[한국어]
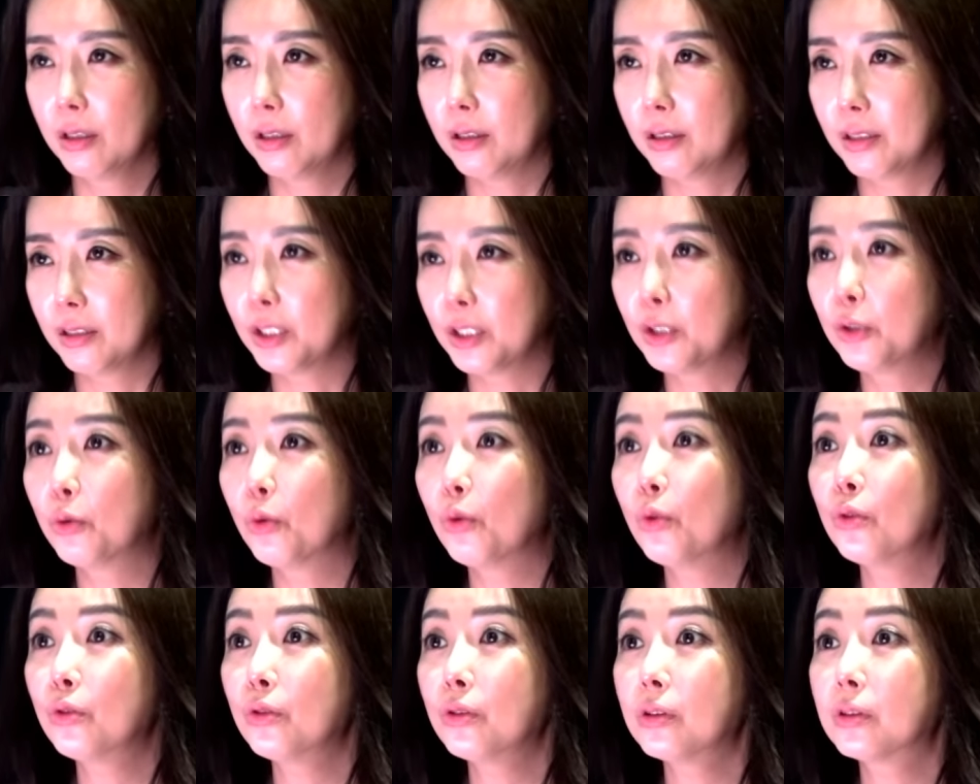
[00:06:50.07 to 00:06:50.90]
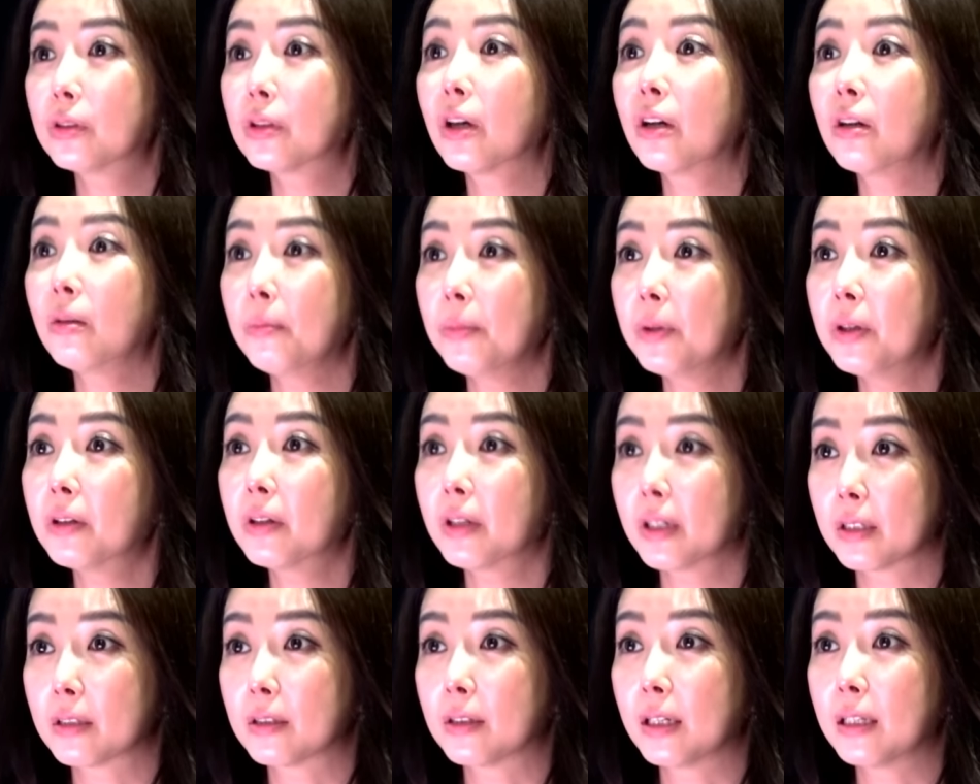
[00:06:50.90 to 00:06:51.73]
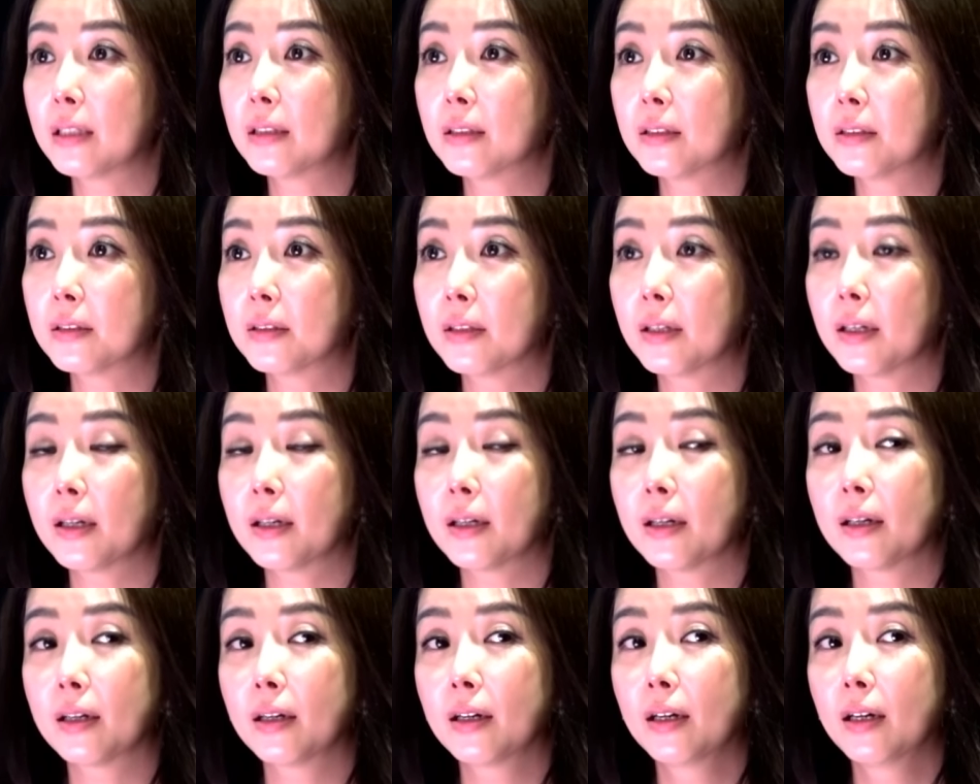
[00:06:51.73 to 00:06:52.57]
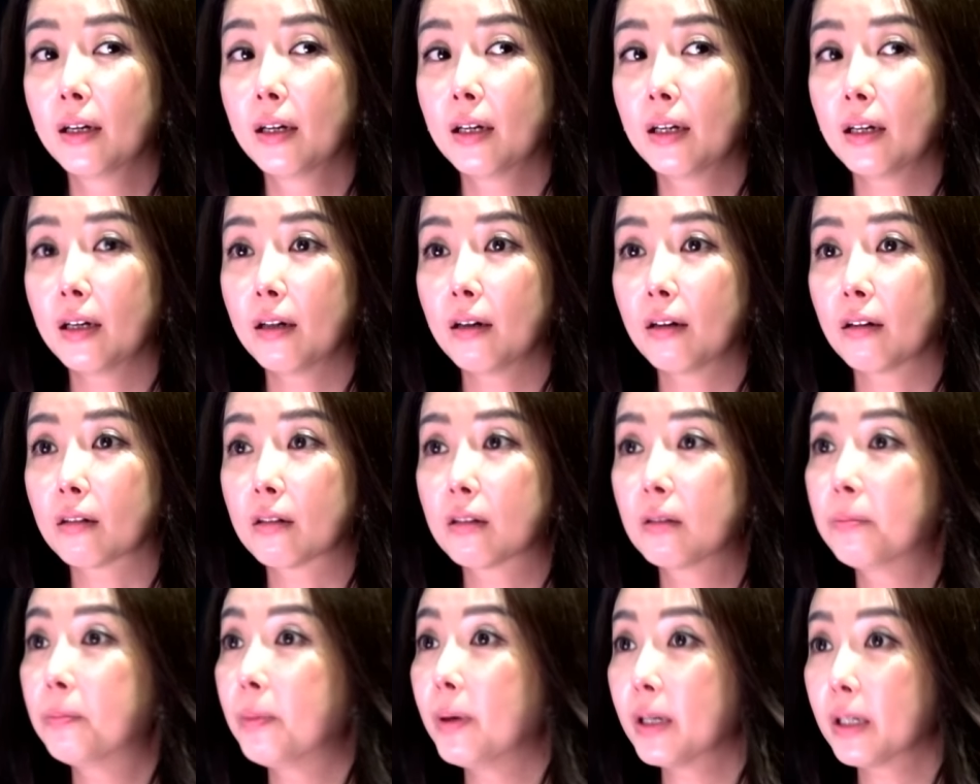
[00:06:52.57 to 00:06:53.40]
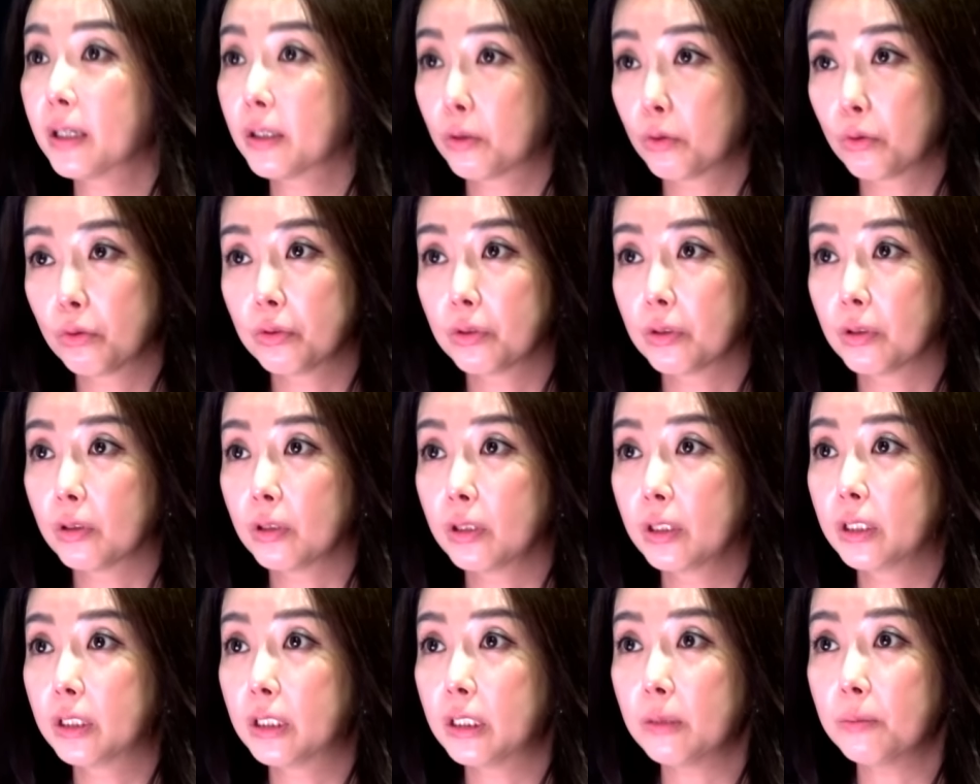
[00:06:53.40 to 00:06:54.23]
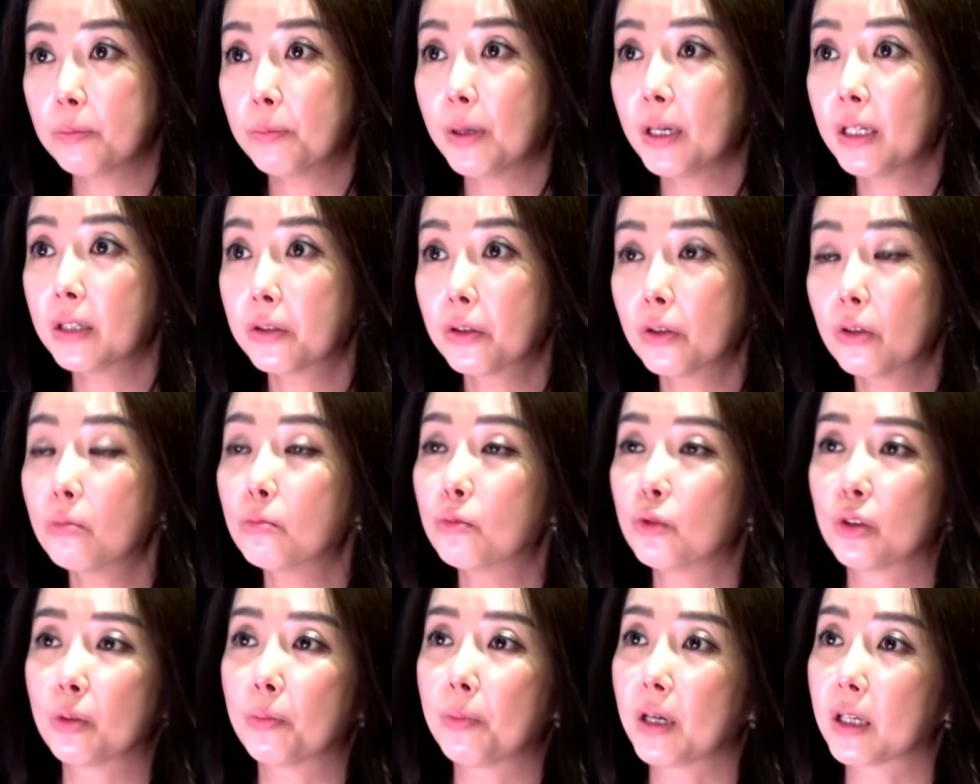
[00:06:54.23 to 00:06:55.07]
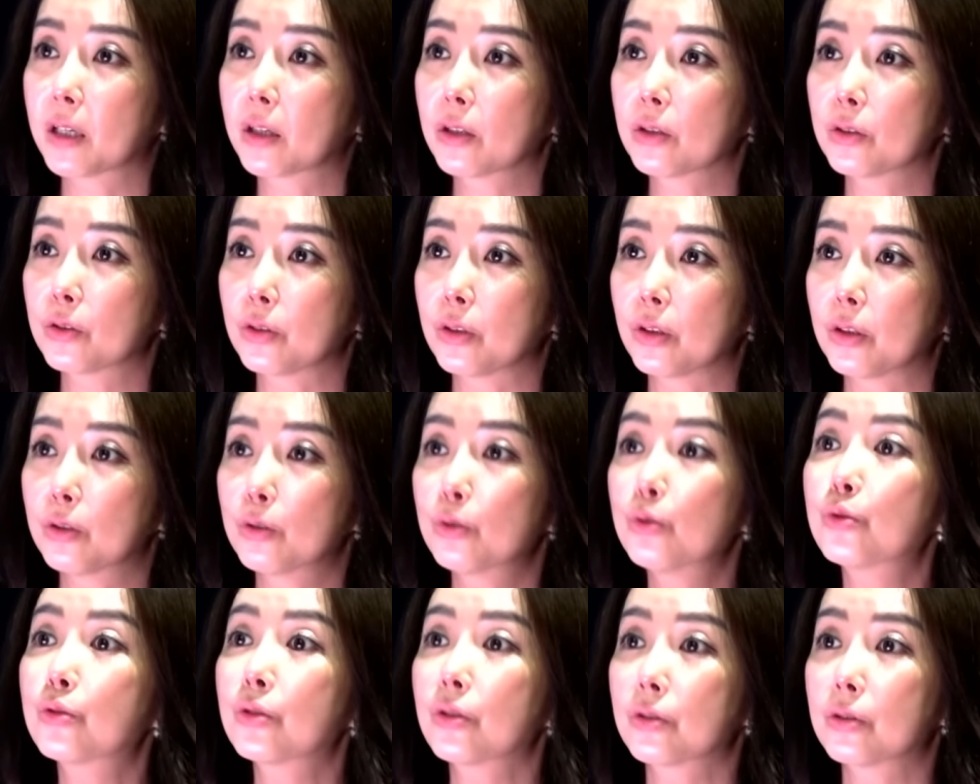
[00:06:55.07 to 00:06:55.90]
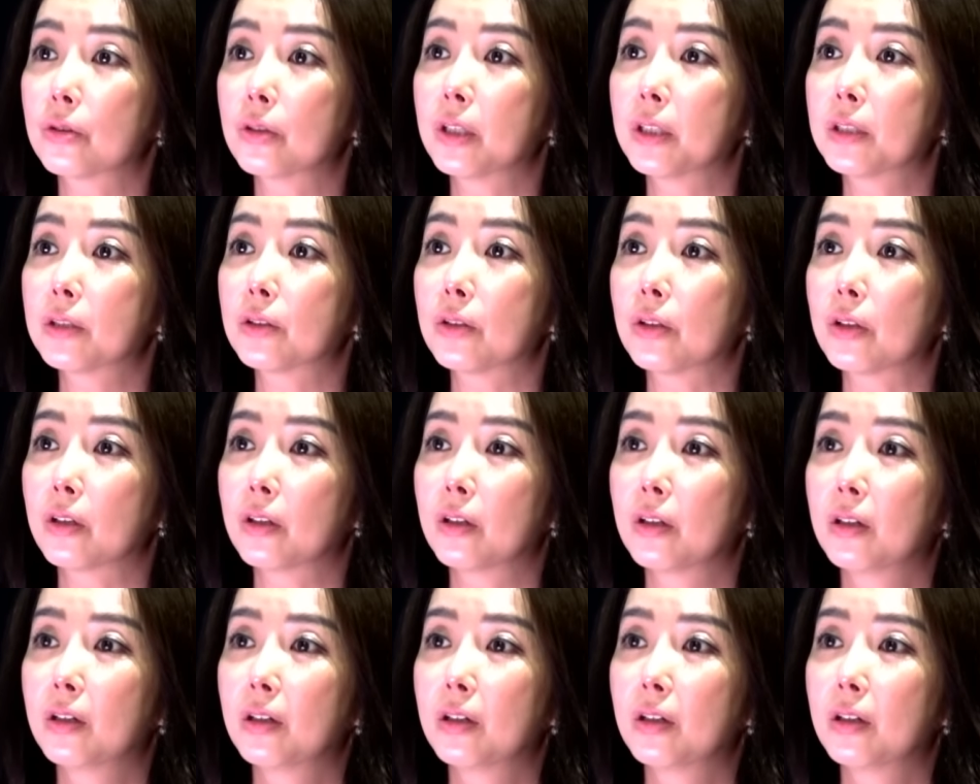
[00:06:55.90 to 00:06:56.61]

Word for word: 어, 이혼 설명회를 했는데 음. 아, 급하게 또 2심 판결문이 바뀌었어요. 음. 수정을 했어요.